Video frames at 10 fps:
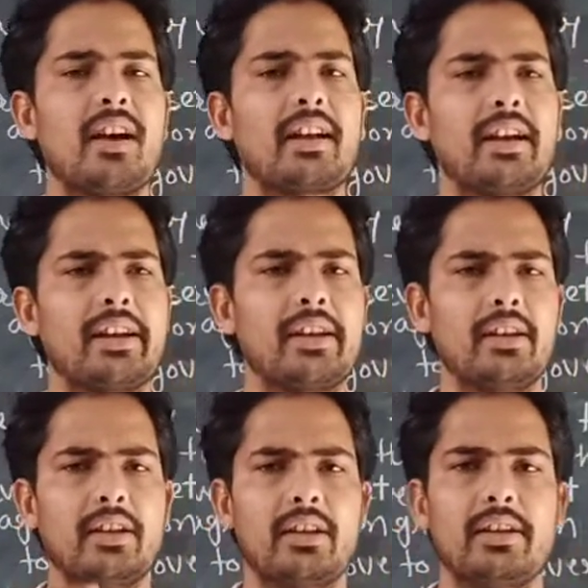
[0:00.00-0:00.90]
अगर
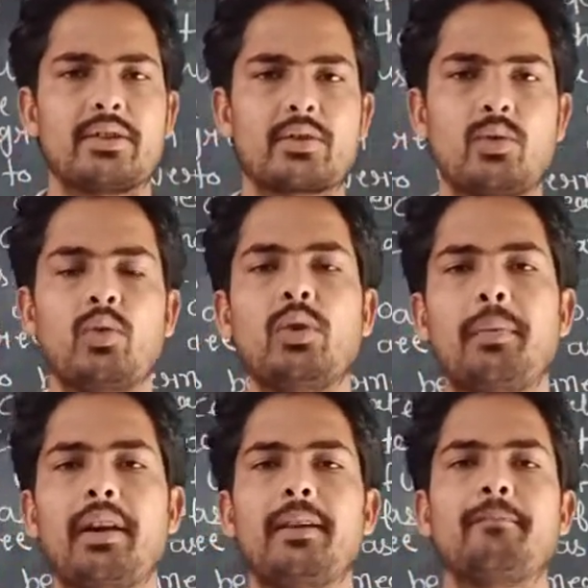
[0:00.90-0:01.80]
स्कूल
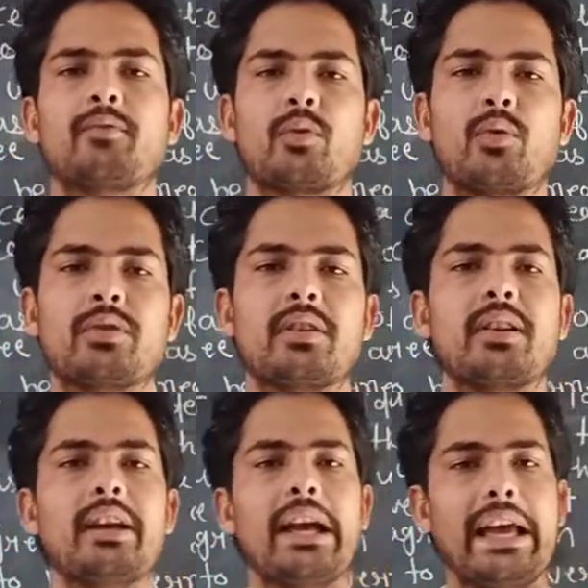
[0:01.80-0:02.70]
में
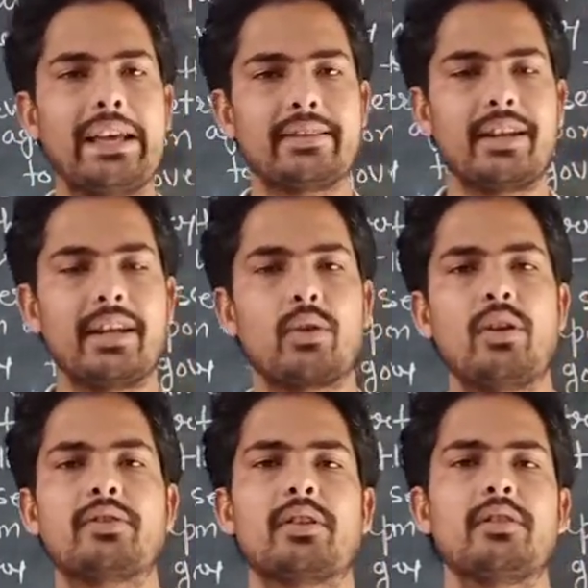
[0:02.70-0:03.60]
कुछ ऐसे
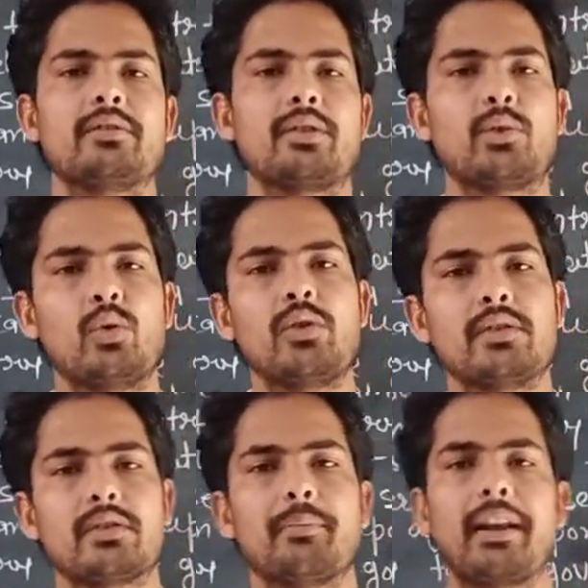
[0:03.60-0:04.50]
रेगुलेशंस
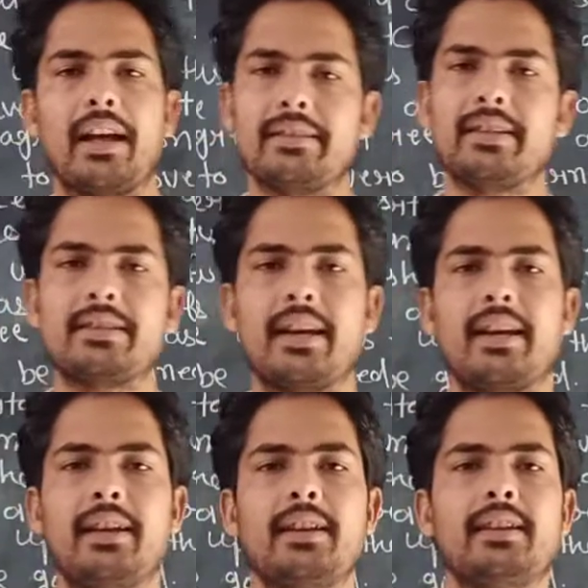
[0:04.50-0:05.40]
रूल्स बना दिए
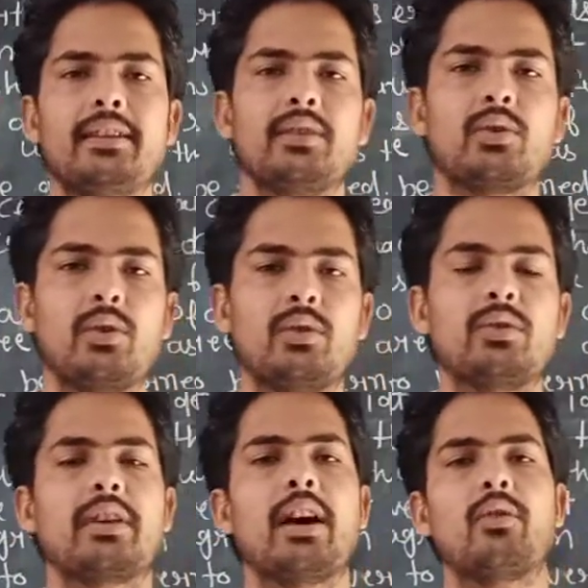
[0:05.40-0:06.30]
जाए तो
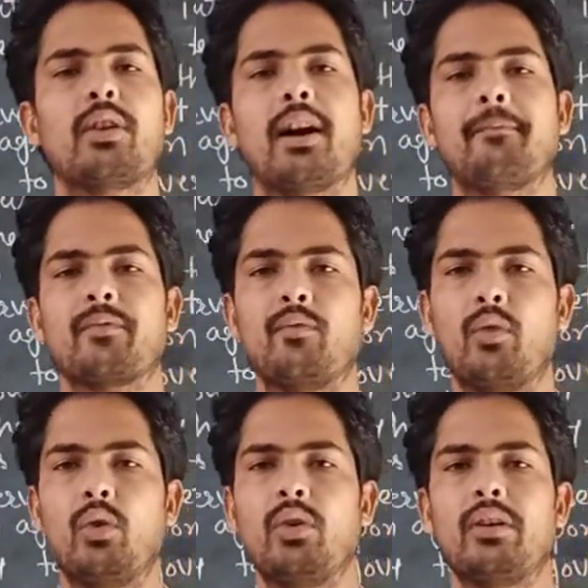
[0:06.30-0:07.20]
क्या होगा
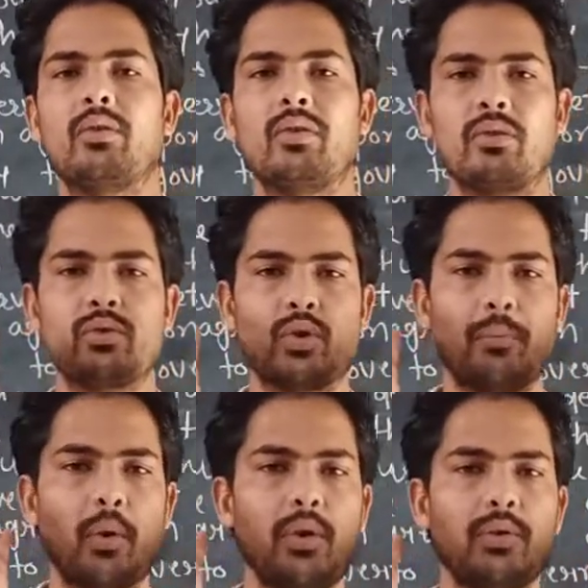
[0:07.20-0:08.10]
वो जो
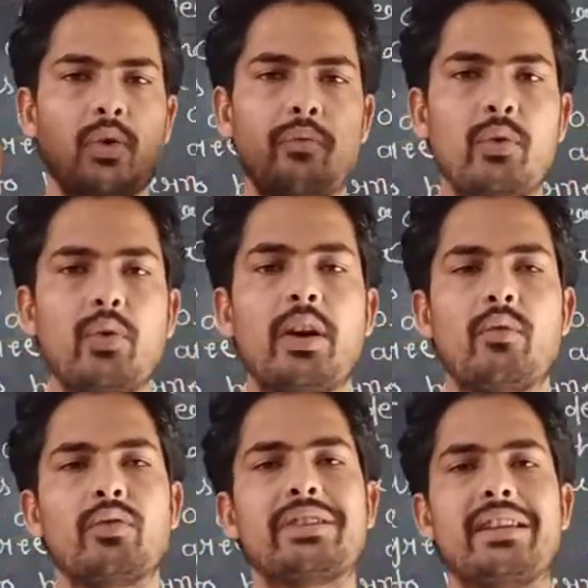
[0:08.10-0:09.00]
पॉइंट ऑफ व्यू है
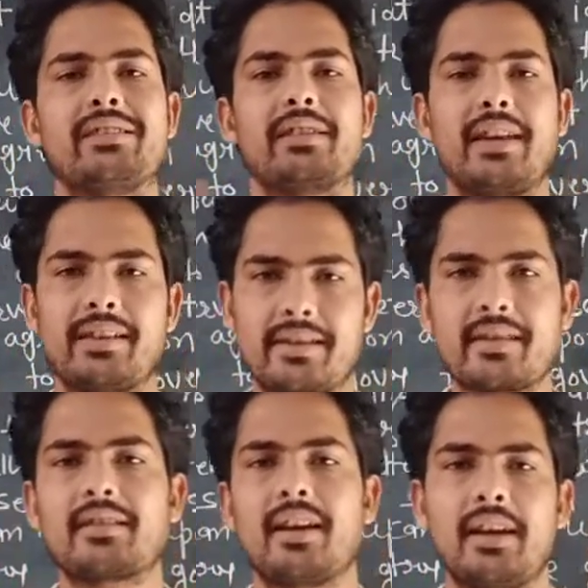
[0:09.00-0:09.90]
वो चेंज किया जा
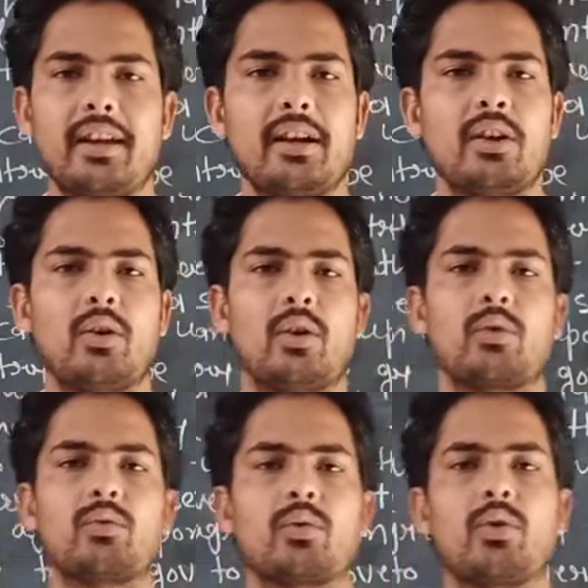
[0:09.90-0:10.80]
सकता है
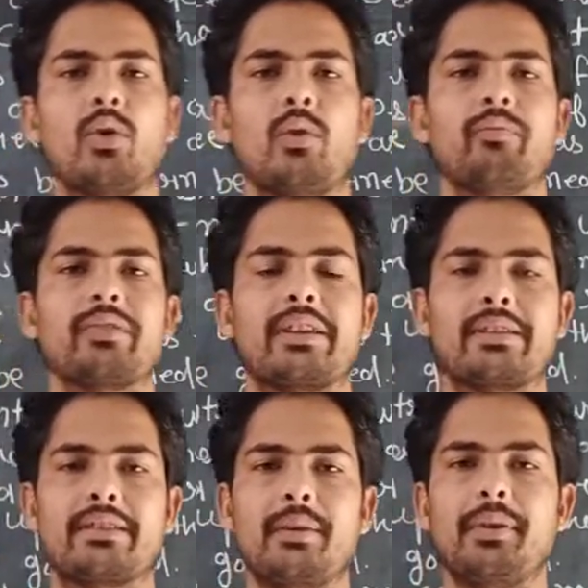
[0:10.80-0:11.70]
और उनको
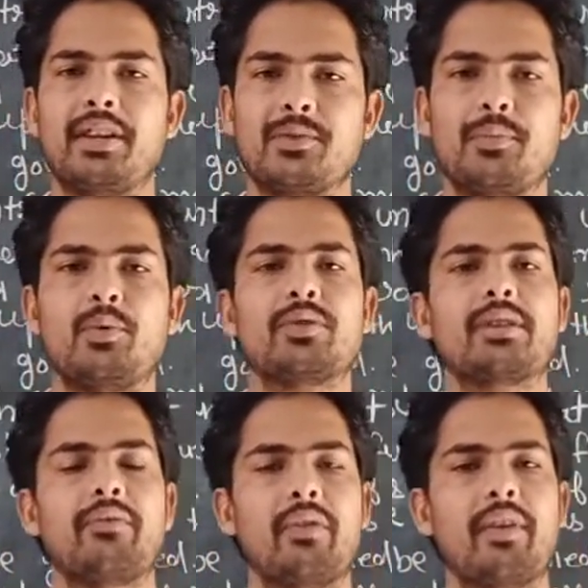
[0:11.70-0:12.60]
किसी भी डिस्प्यूट
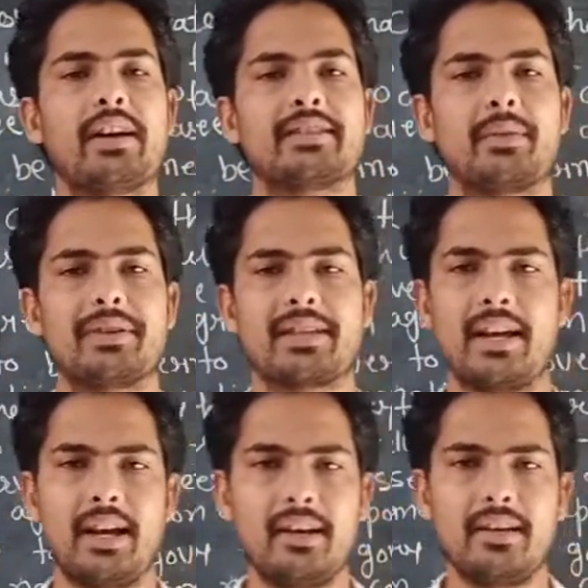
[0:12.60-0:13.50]
से विवाद से बचाया